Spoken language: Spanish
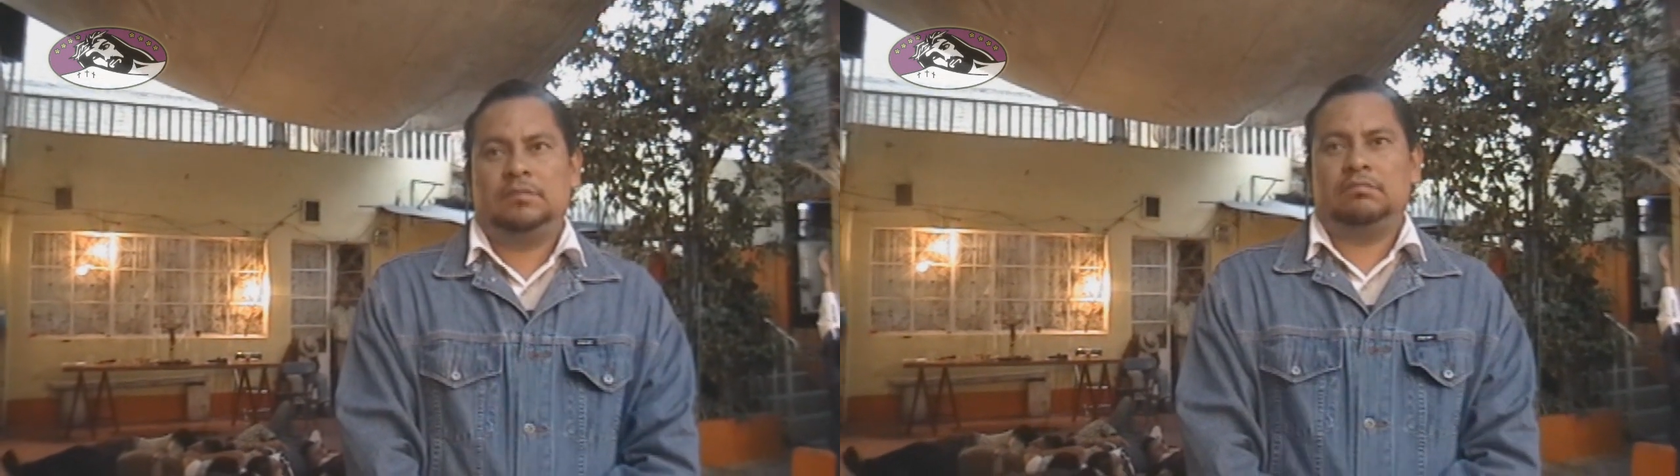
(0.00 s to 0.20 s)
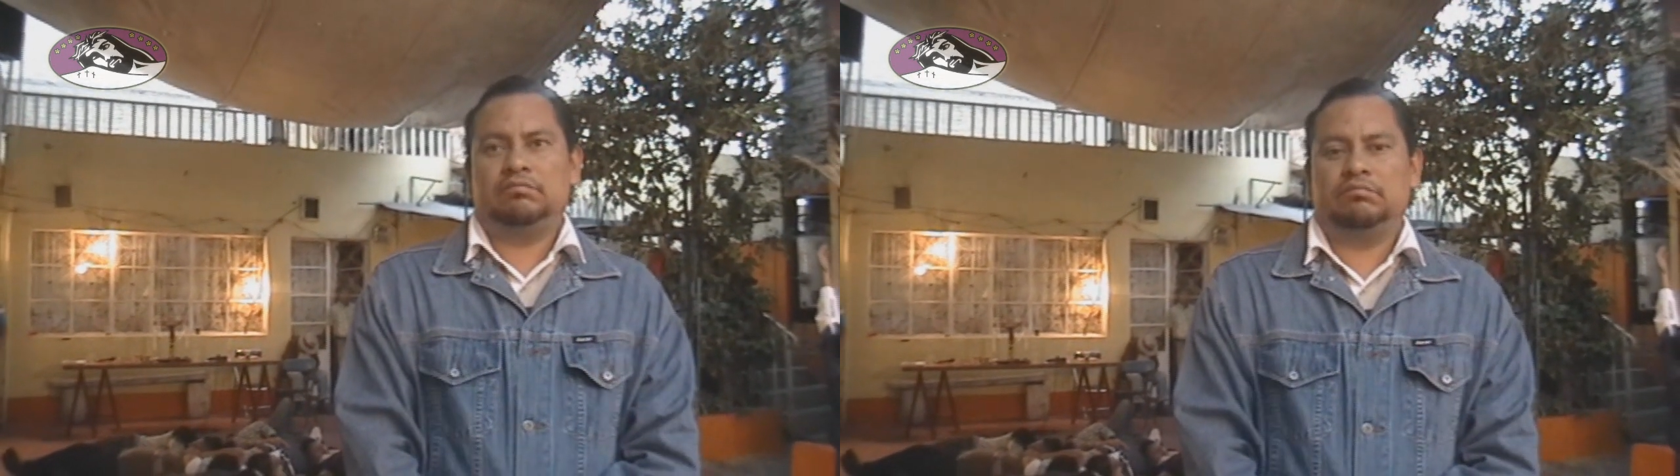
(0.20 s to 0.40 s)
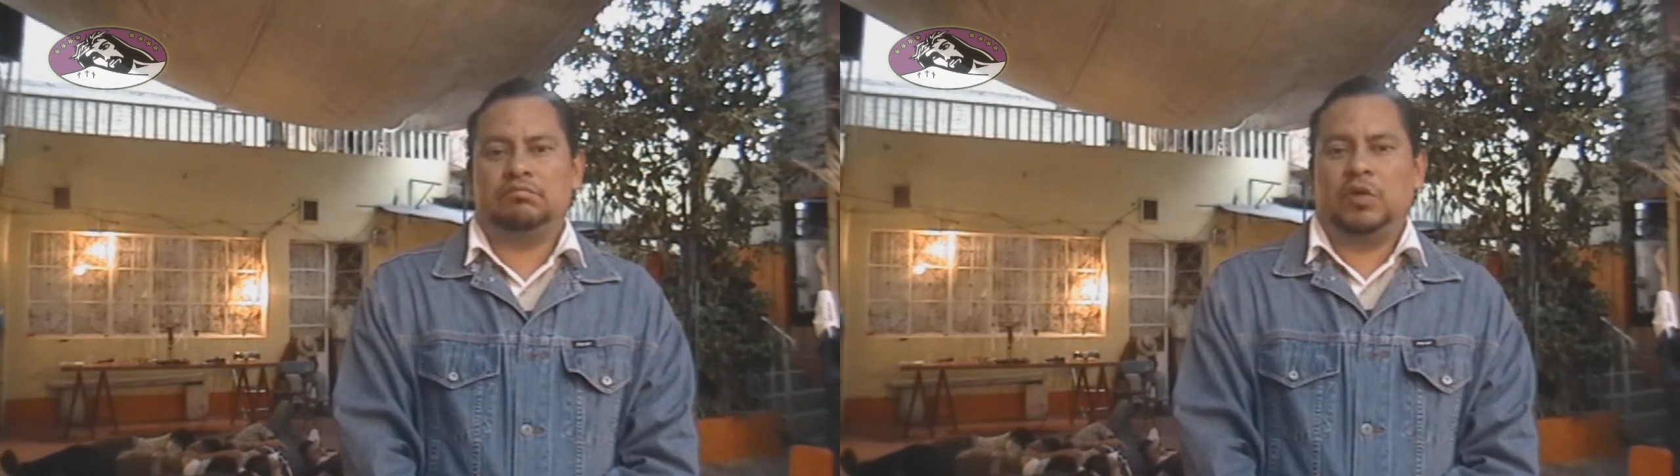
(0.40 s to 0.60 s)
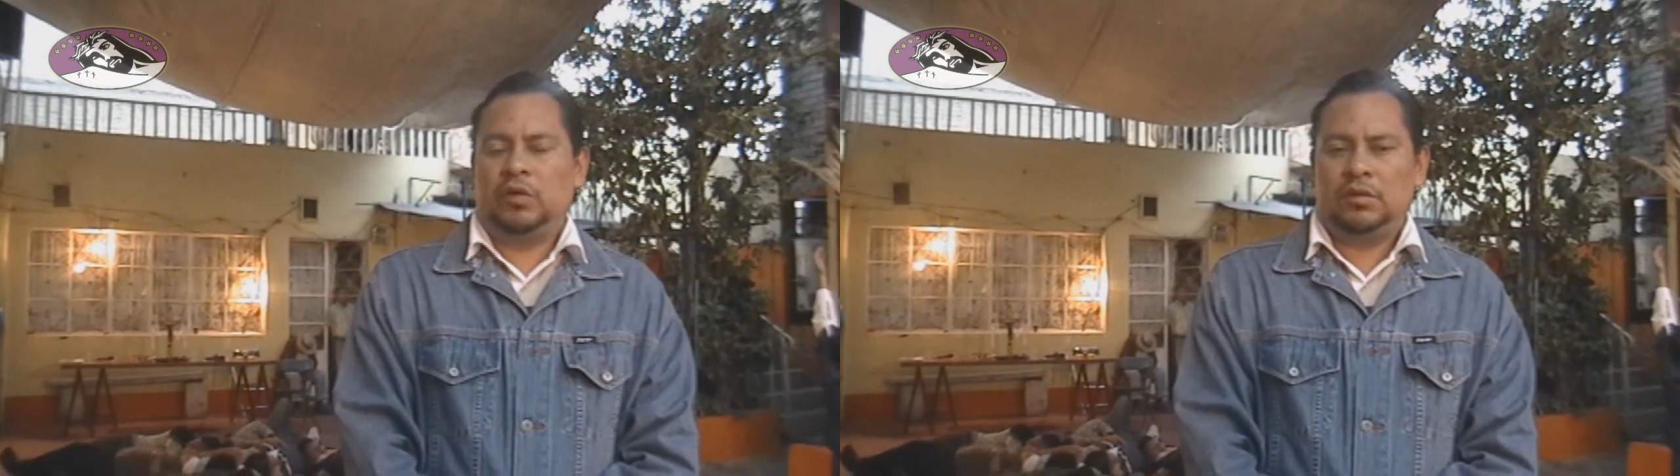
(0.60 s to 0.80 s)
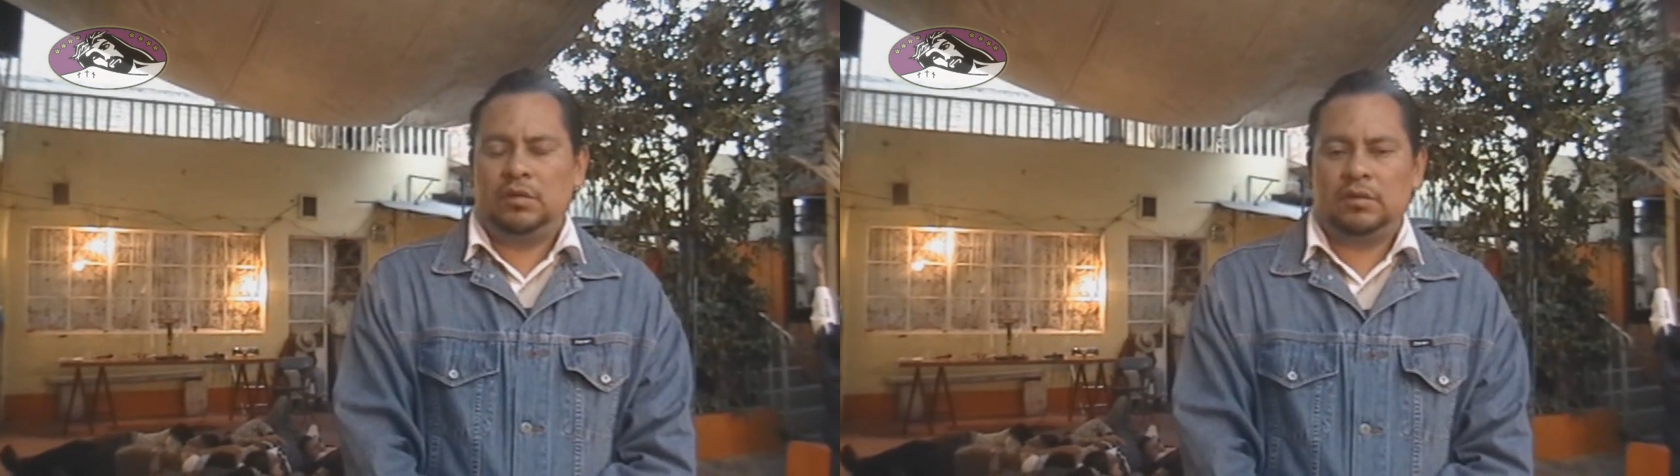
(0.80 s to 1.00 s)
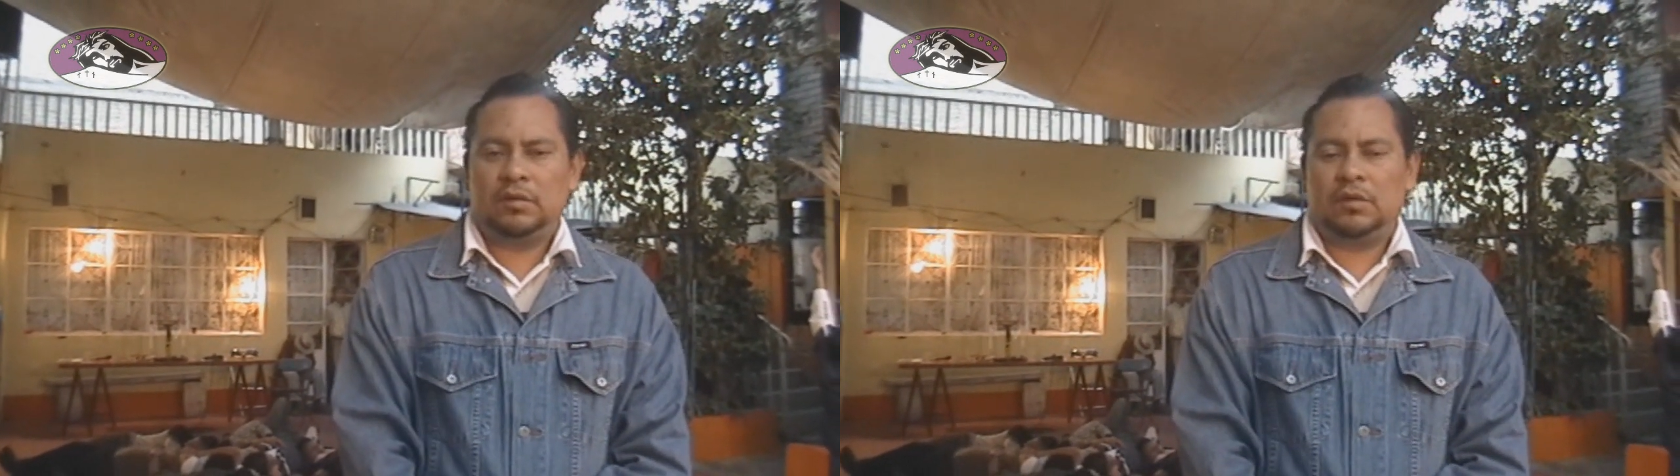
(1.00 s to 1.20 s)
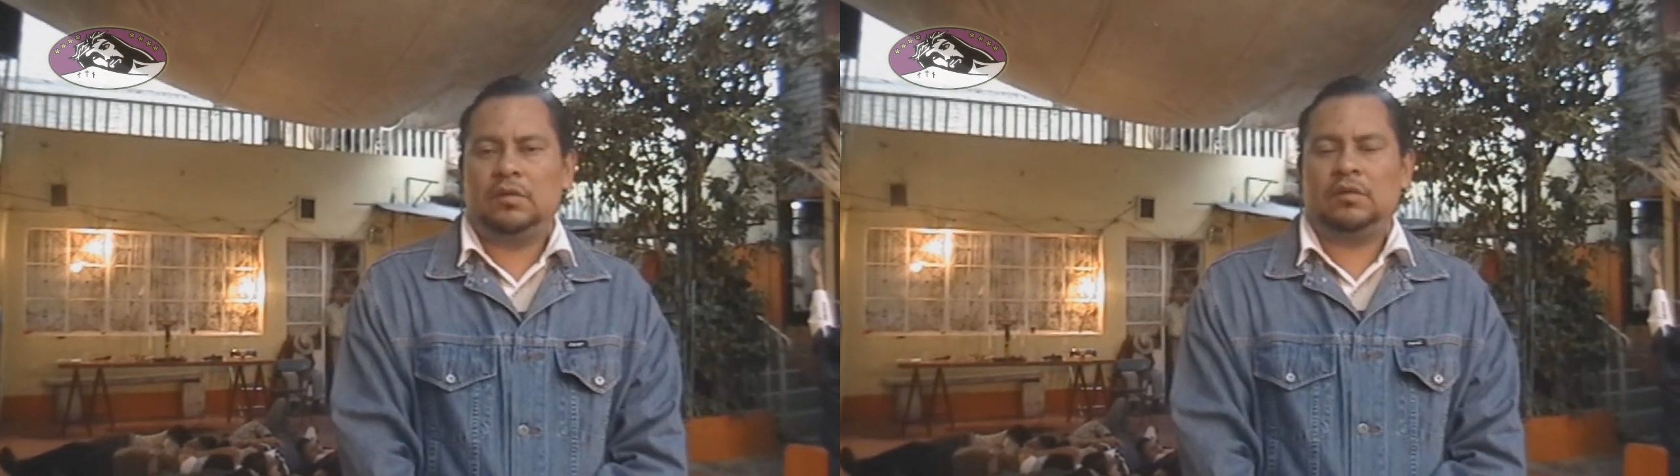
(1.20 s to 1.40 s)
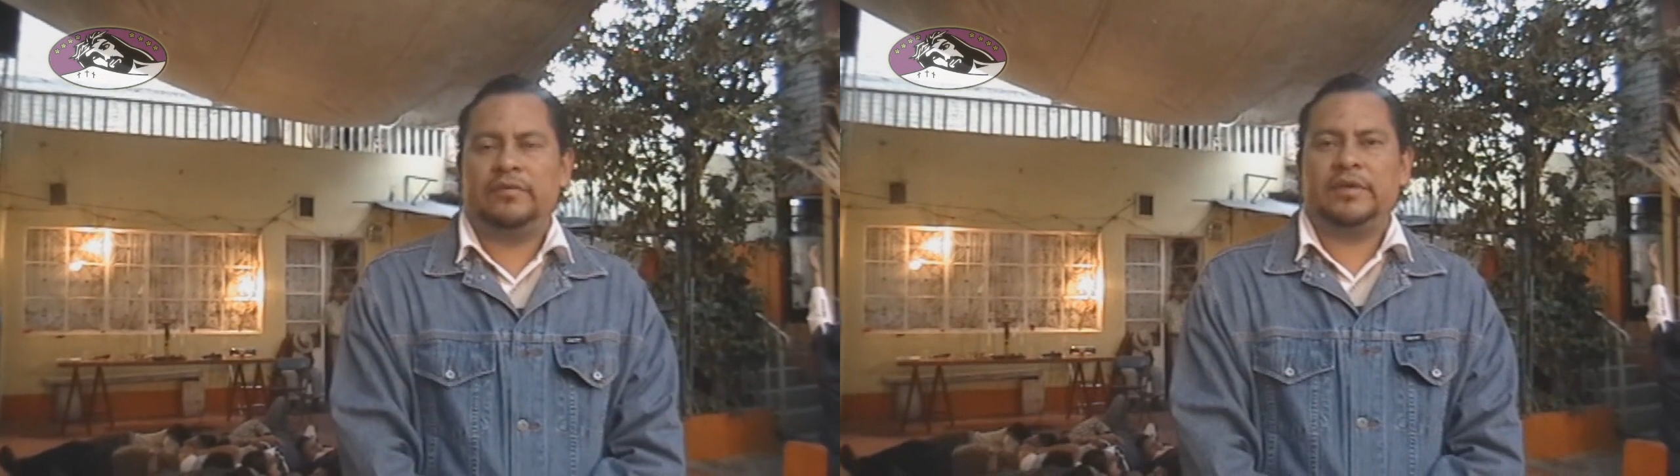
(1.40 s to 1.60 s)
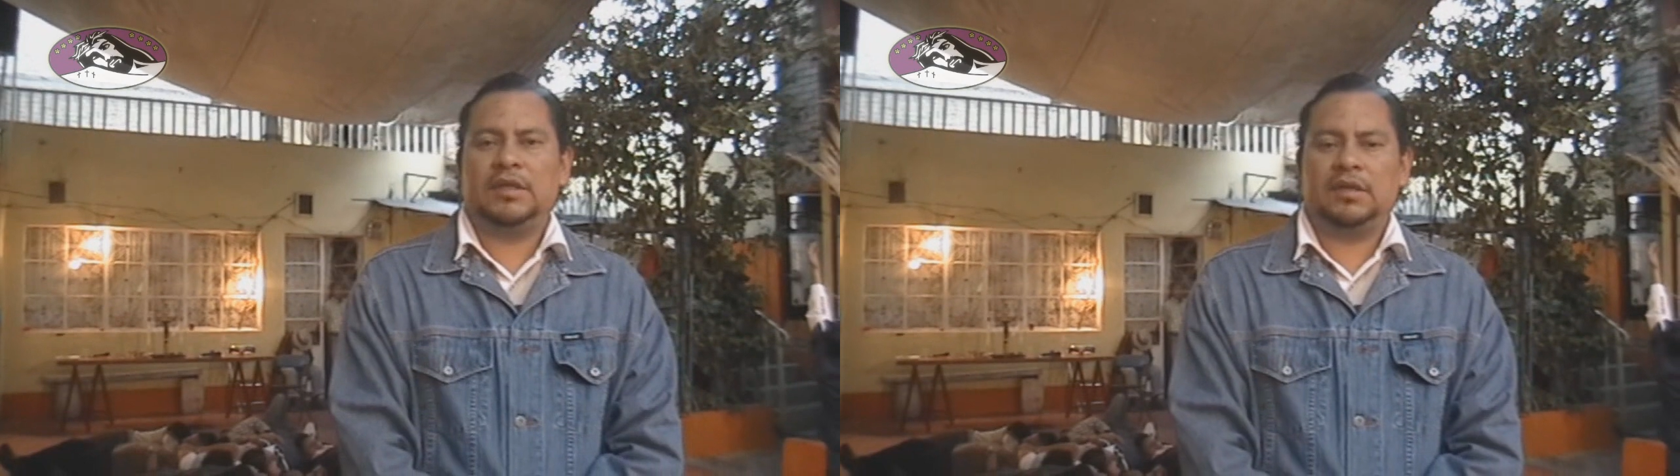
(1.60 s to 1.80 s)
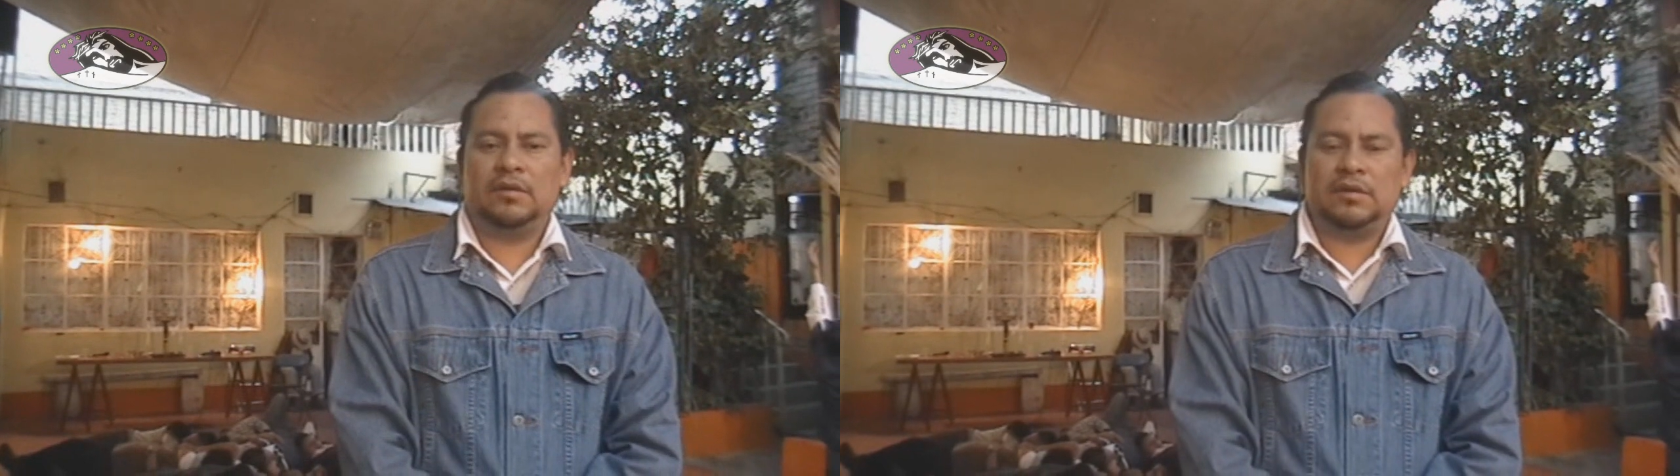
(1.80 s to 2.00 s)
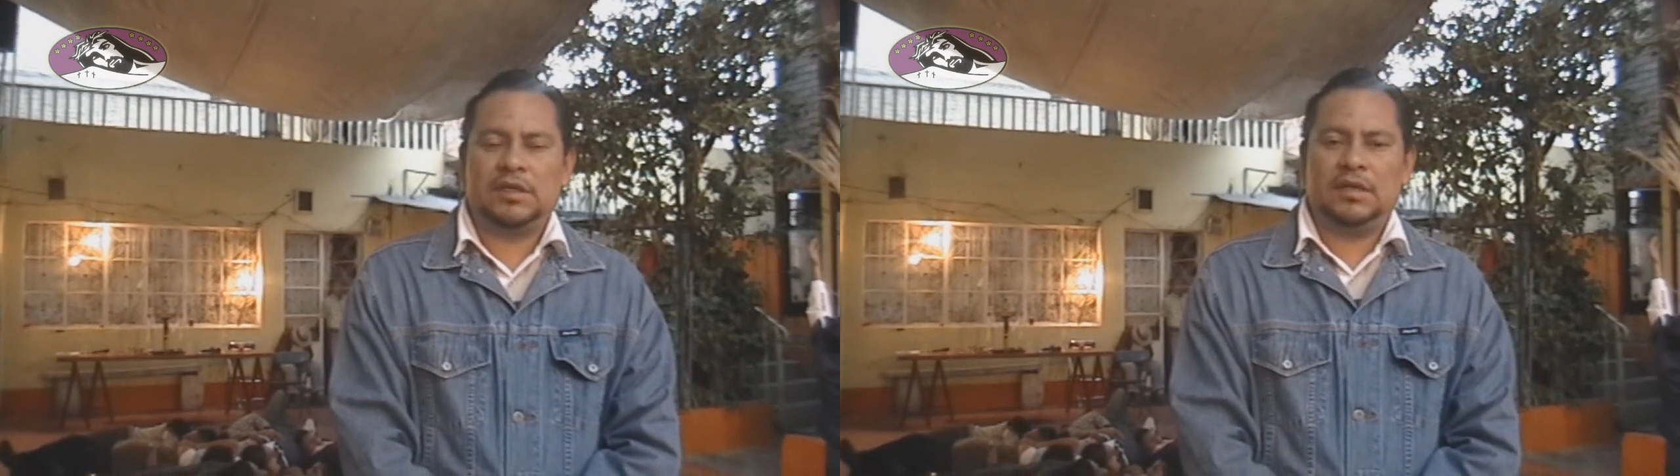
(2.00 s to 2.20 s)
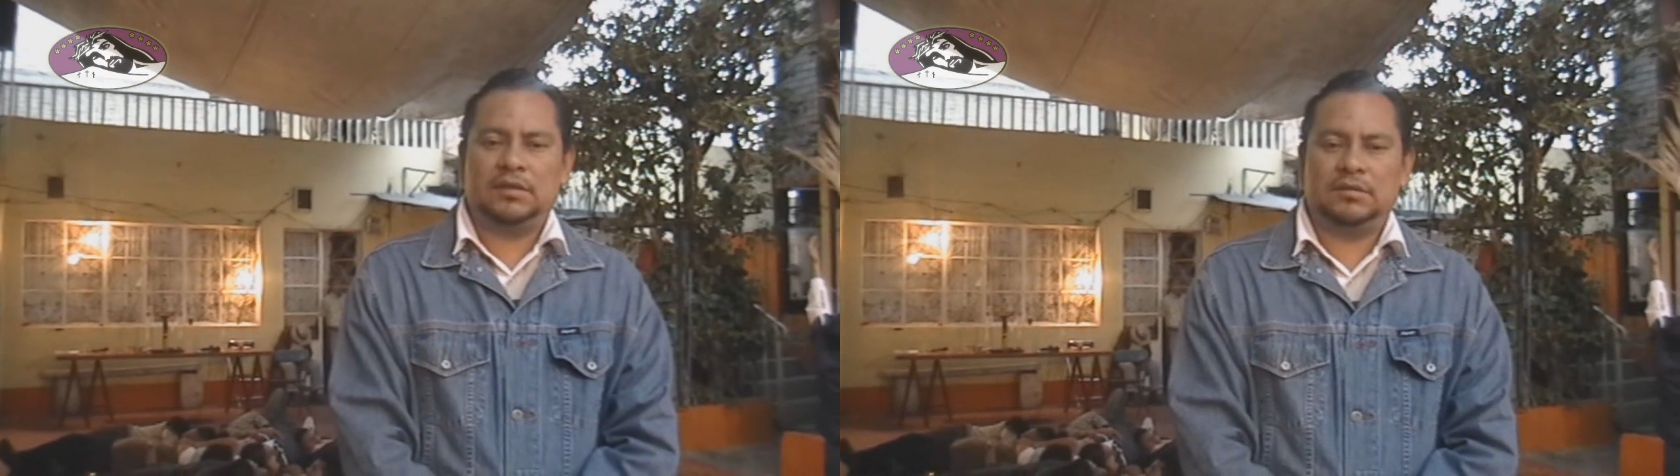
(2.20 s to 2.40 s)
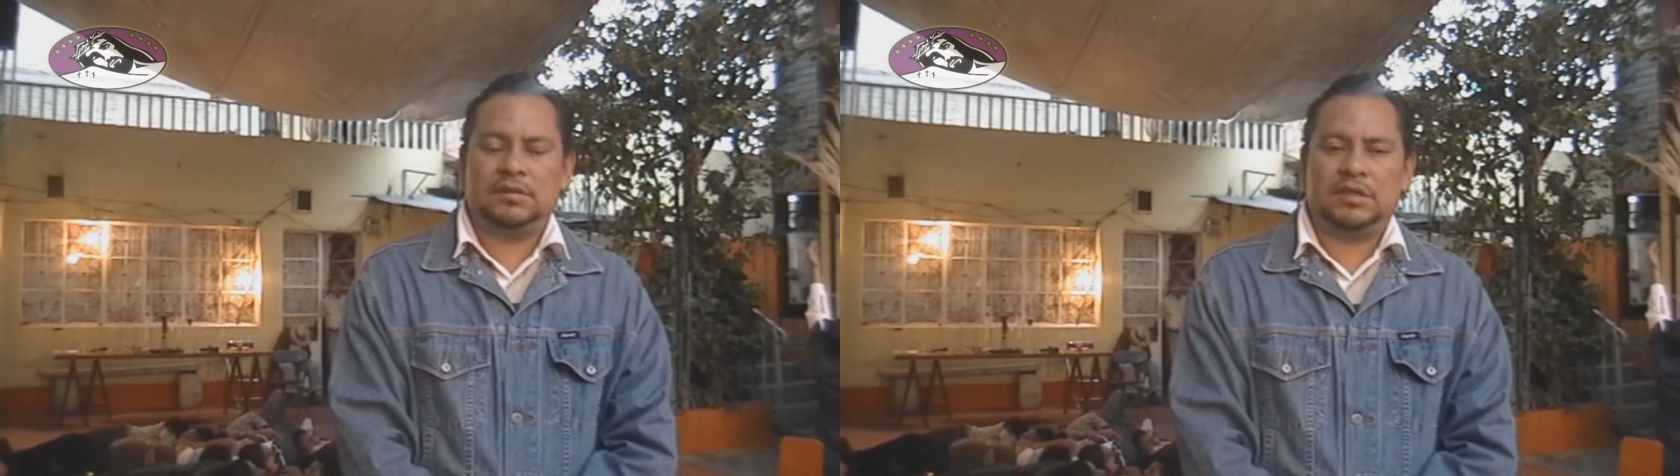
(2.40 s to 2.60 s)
Mm, no, no, no, fíjate que no, o sea,